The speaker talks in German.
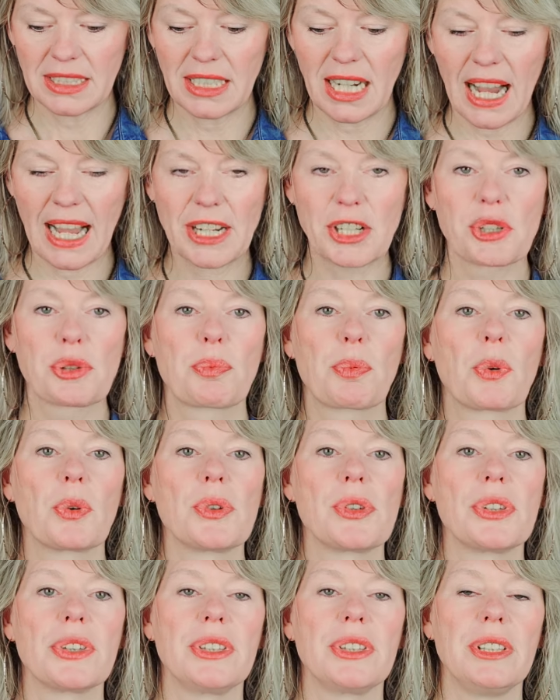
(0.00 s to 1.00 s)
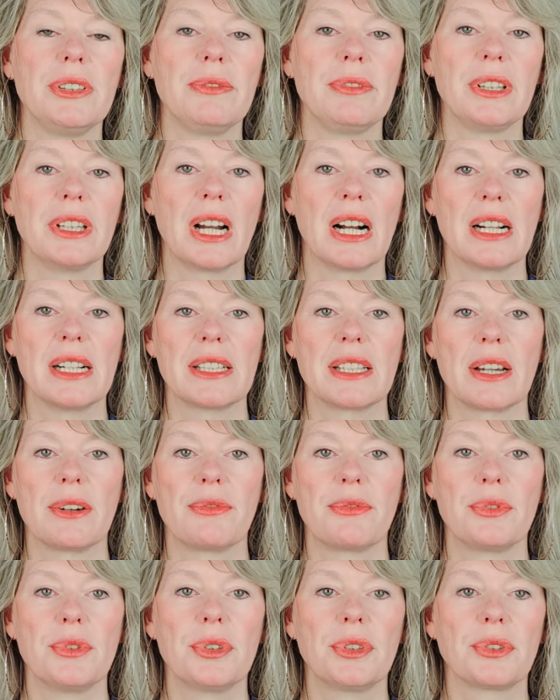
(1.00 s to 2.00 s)
Ansprüche, die wir halt
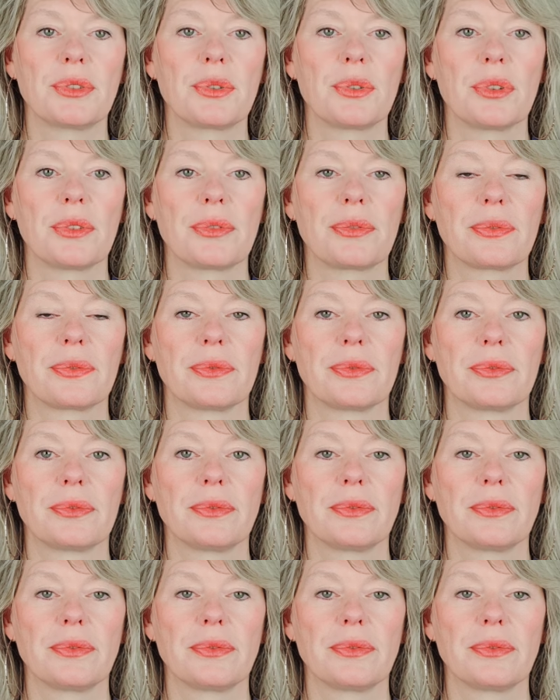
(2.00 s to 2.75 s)
erfüllen dürfen.